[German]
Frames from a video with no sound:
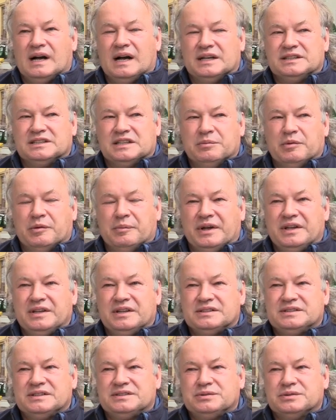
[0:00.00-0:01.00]
Also im Moment
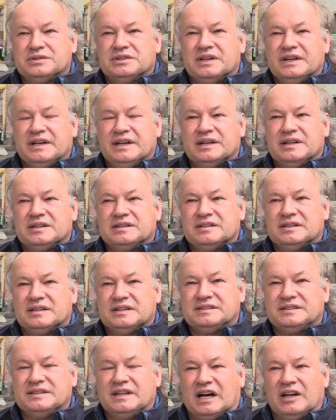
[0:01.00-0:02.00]
ist es so geregelt,
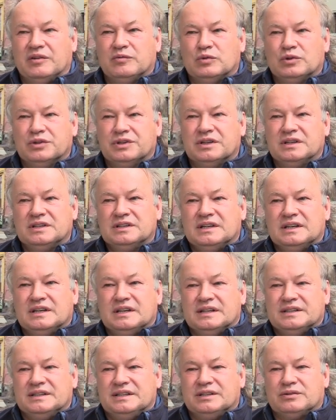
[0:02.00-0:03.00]
dass die Anwohner
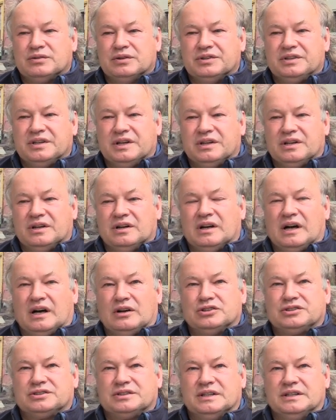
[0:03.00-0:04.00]
die Container
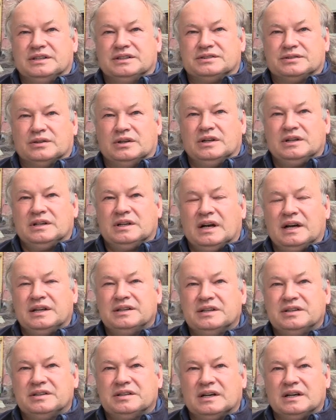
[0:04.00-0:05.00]
rausstellen sollen
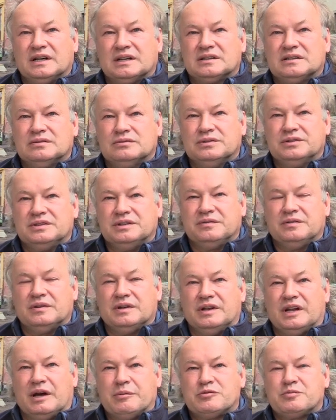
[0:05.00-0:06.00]
an den Tag und die,
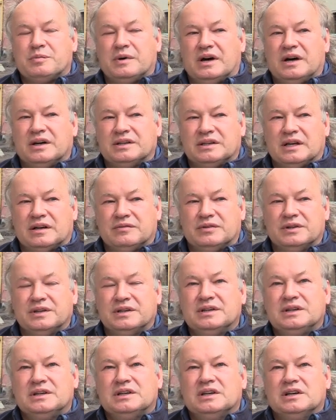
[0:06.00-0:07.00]
in Absprache
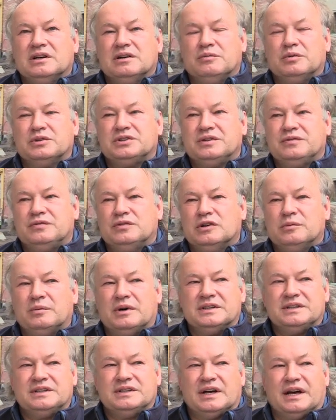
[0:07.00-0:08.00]
davon wird die
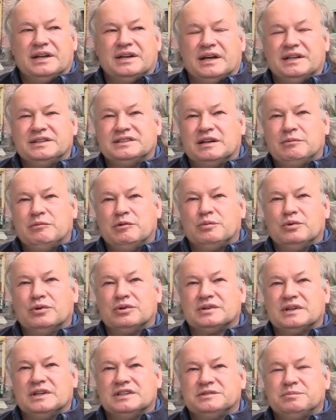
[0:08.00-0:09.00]
Firma die an einen
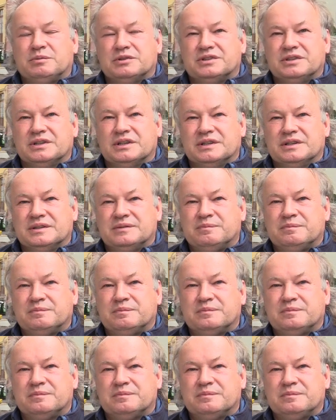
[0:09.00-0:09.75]
Sammelpunkt transportieren.